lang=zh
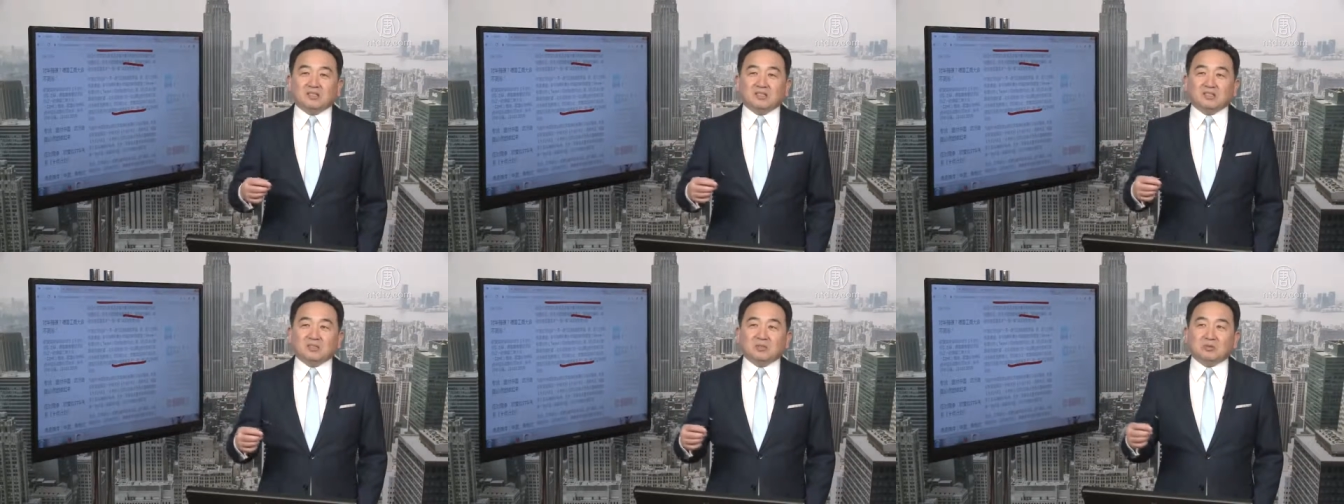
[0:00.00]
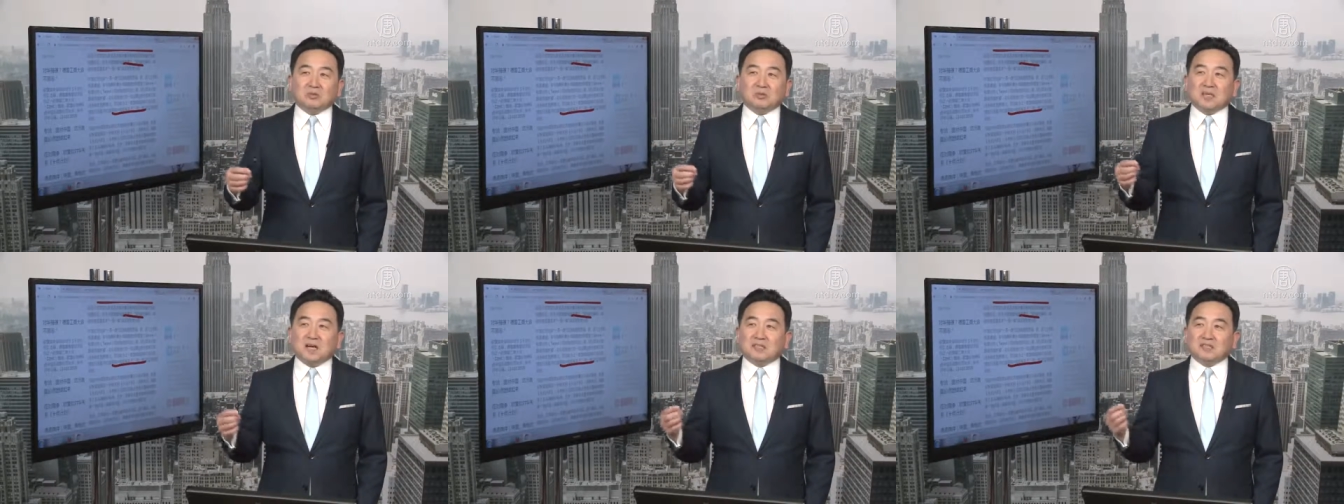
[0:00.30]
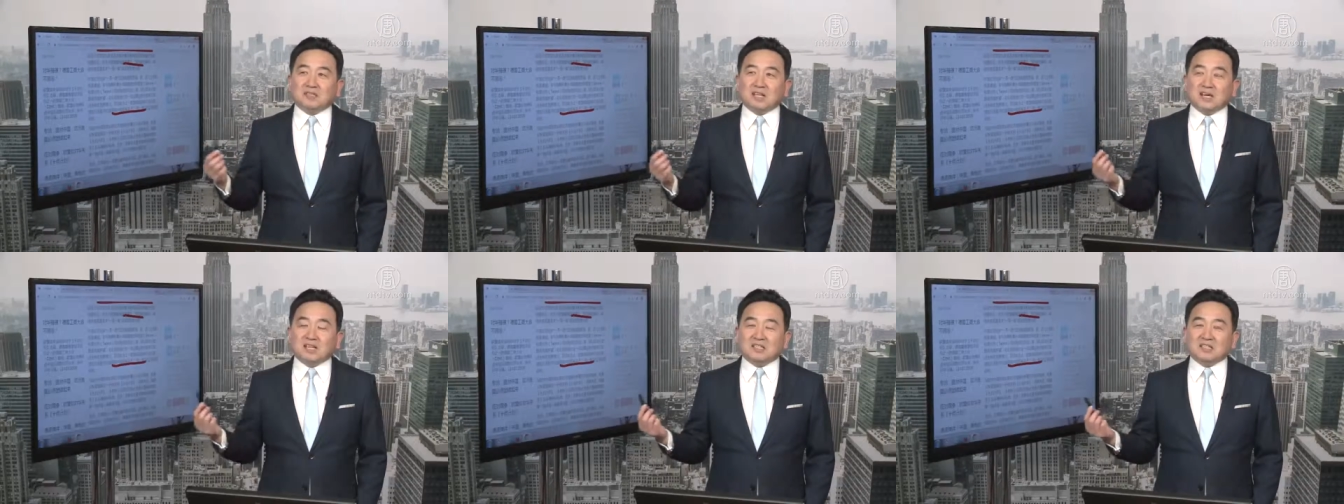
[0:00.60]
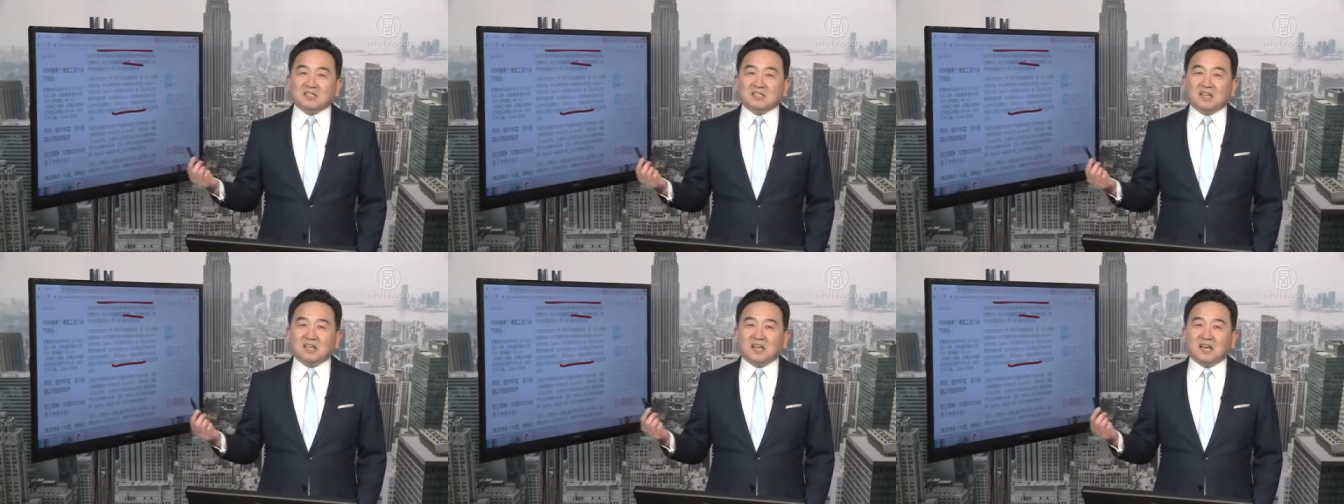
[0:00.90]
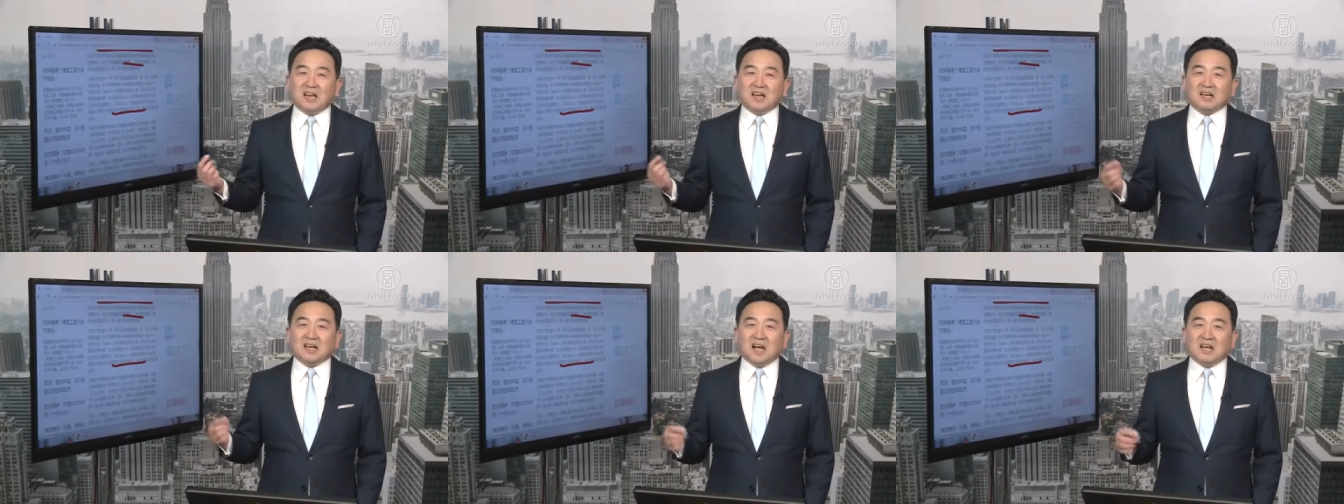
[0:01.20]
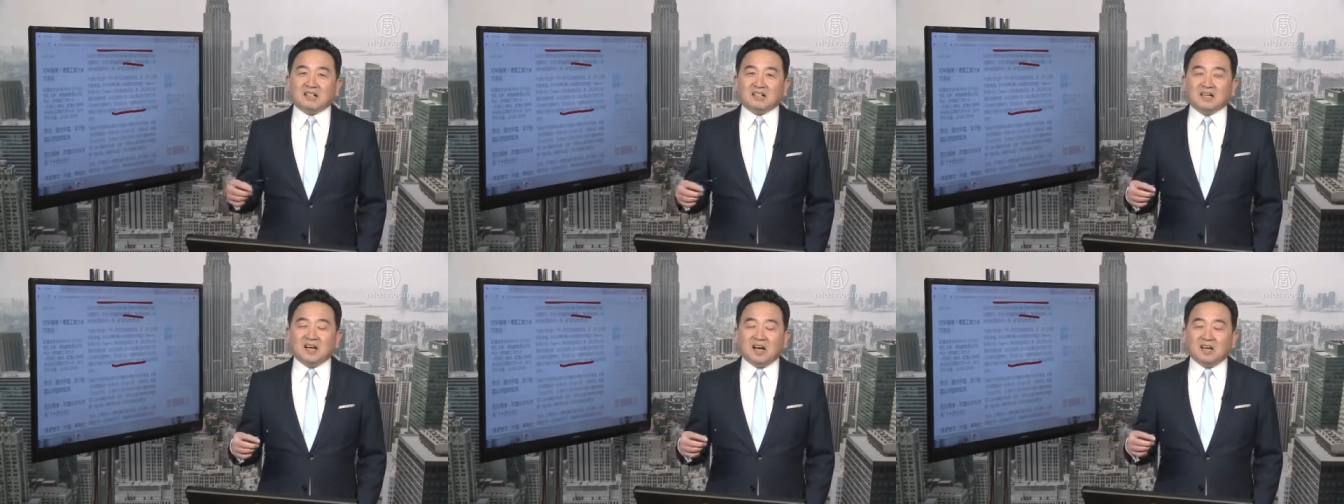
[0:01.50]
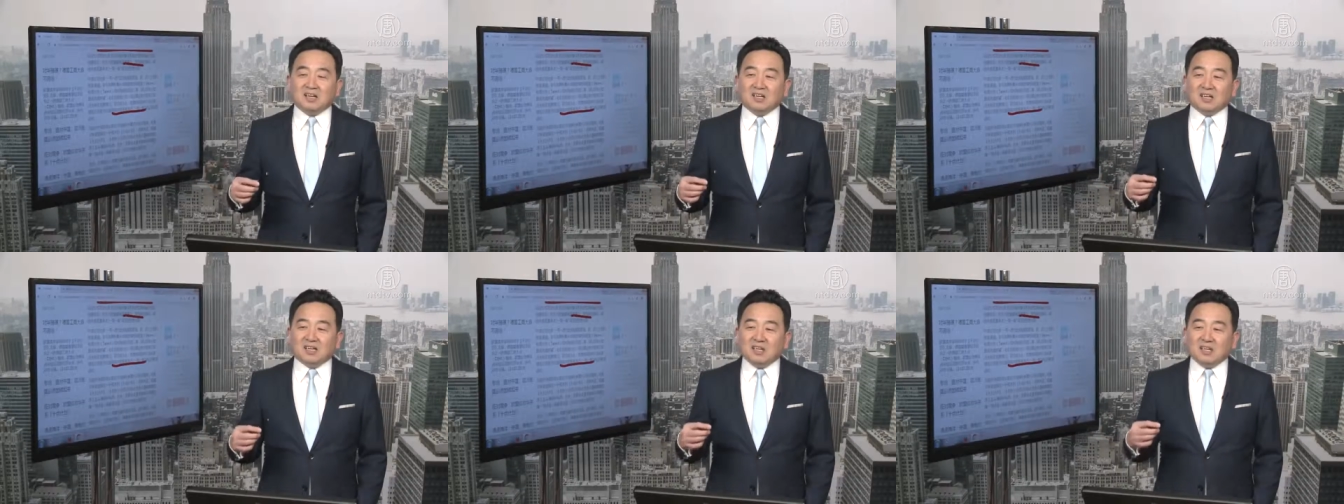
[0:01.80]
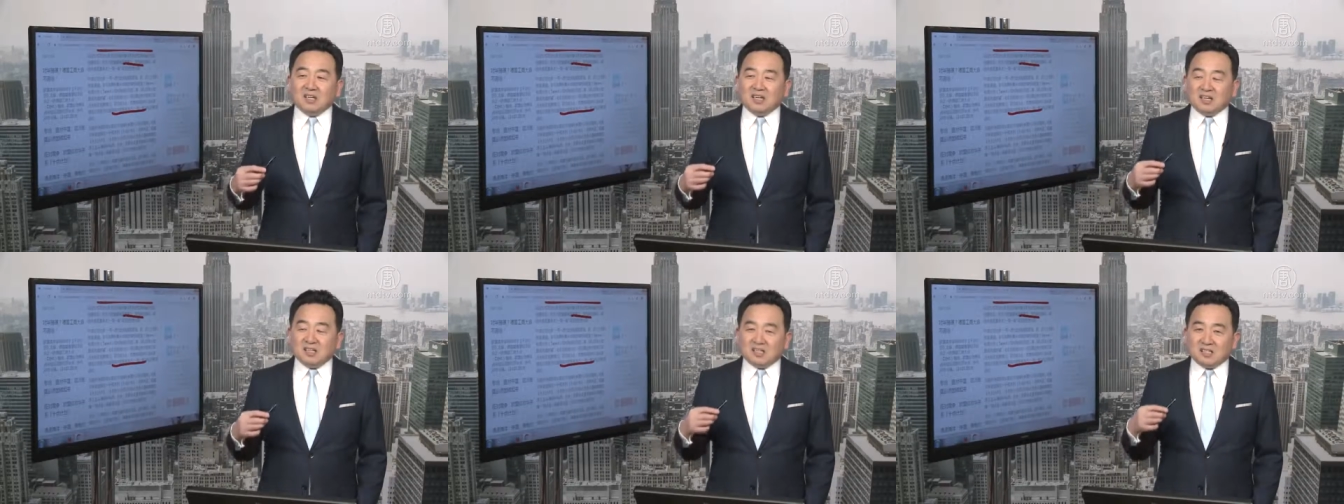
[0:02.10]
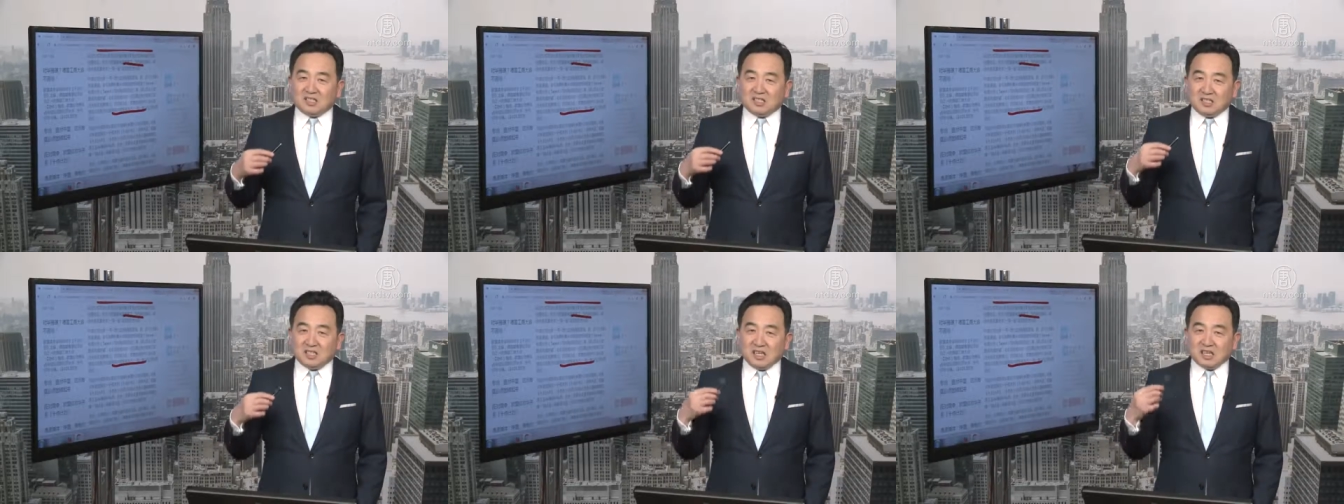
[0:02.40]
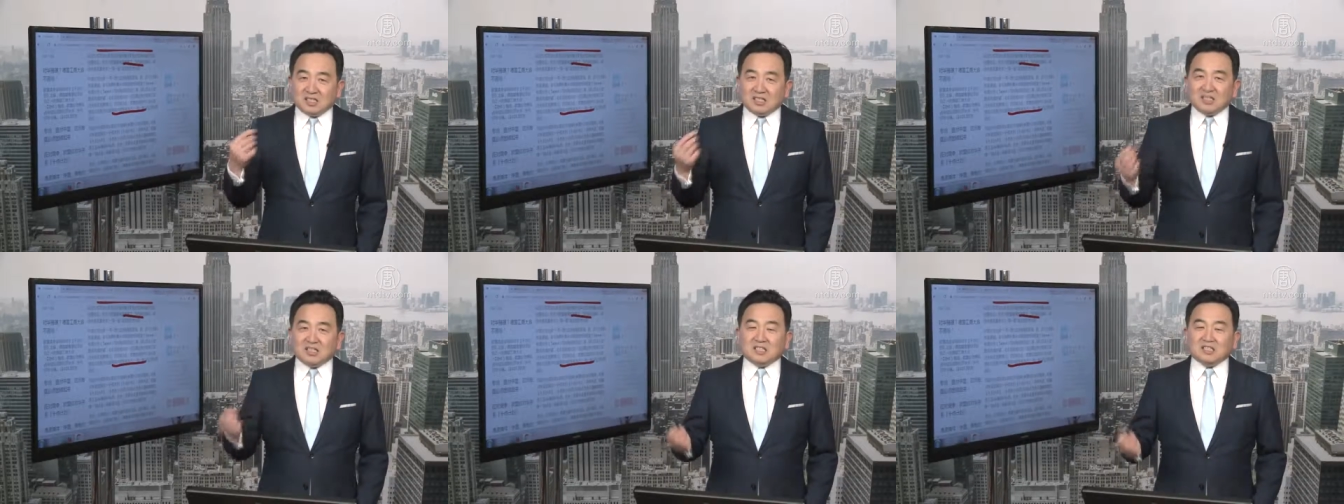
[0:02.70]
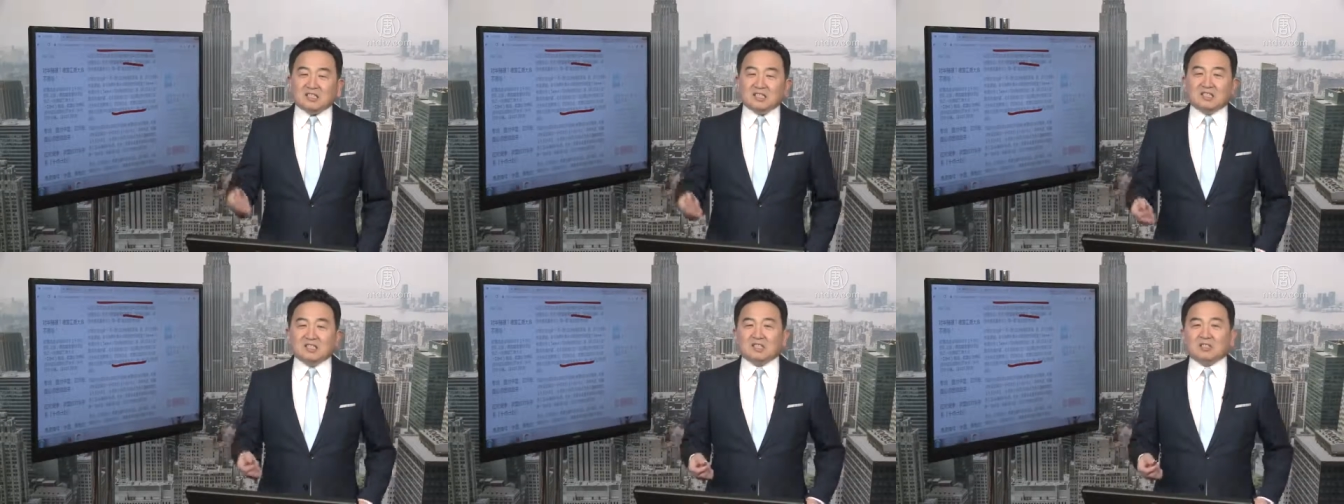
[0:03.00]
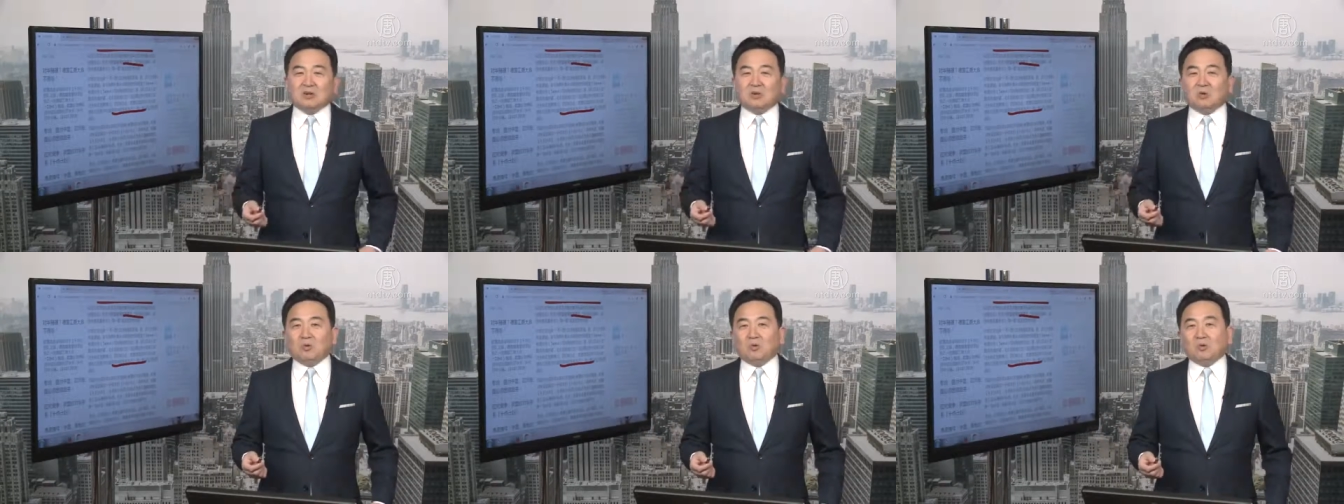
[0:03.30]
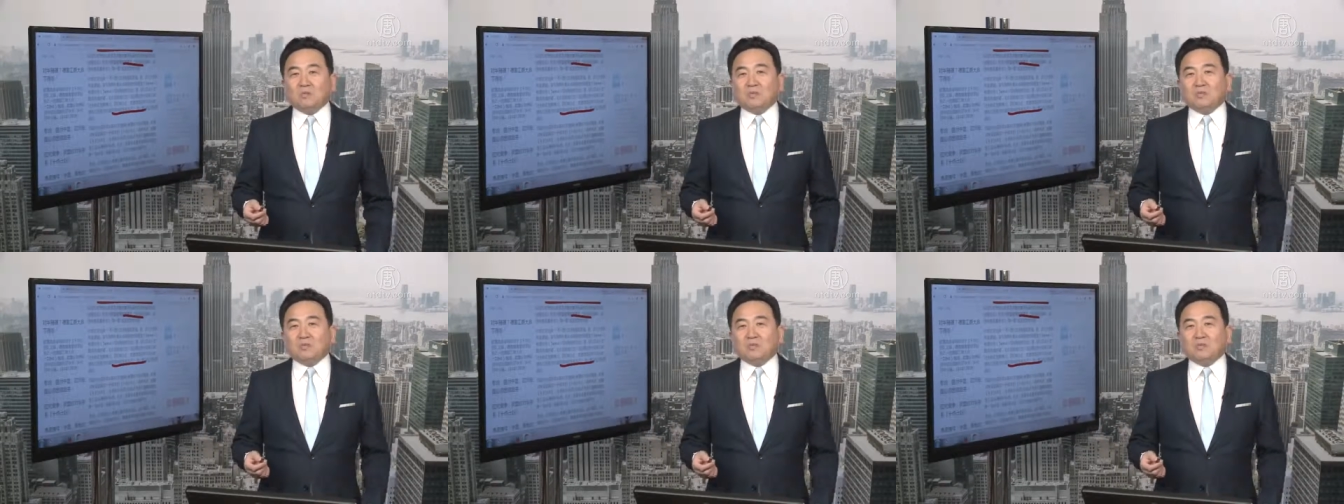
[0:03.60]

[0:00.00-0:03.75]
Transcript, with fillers: 就像在斯里兰卡一样，钱进去之后，